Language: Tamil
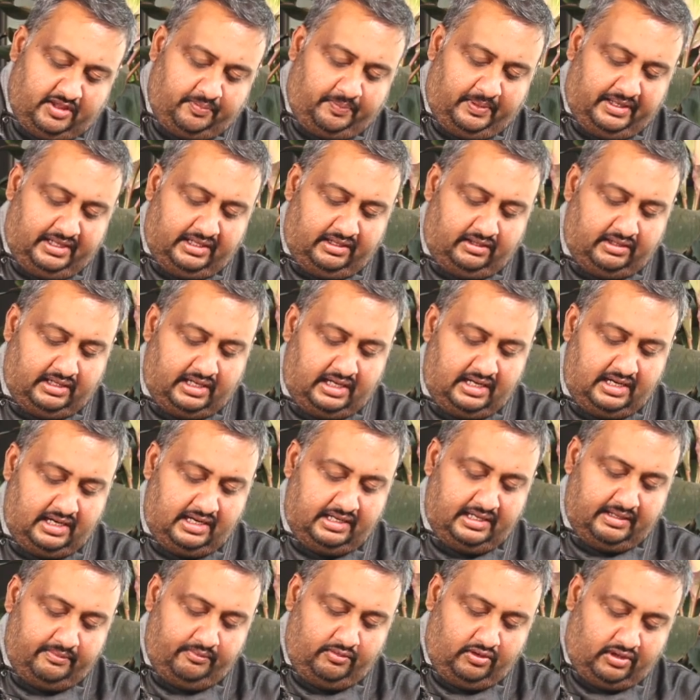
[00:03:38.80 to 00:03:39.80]
மிக்ஸ் பண்ணோன்னா
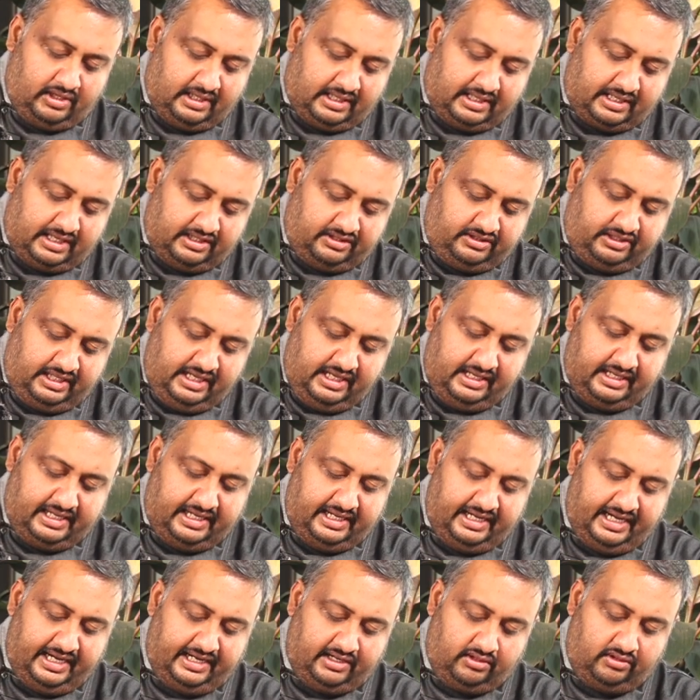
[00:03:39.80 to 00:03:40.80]
நம்மளோட க்ரஸ்டிங்
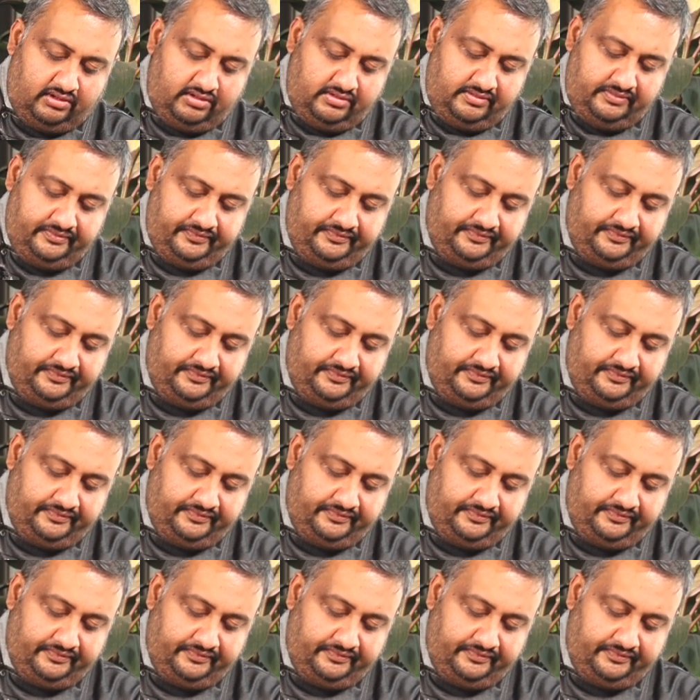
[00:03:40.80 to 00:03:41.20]
ரெடி ஆகிடும்